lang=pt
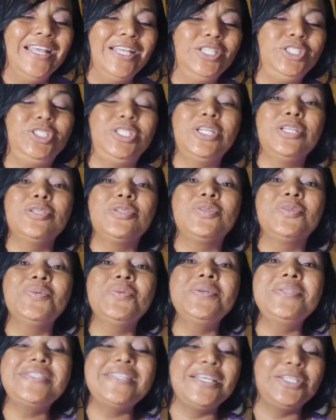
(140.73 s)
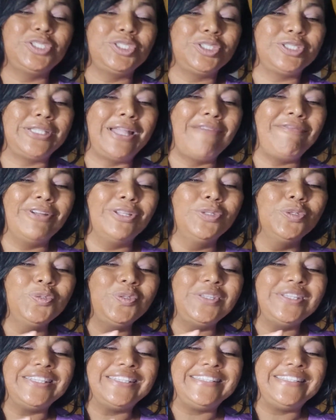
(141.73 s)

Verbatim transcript: Jesus estava no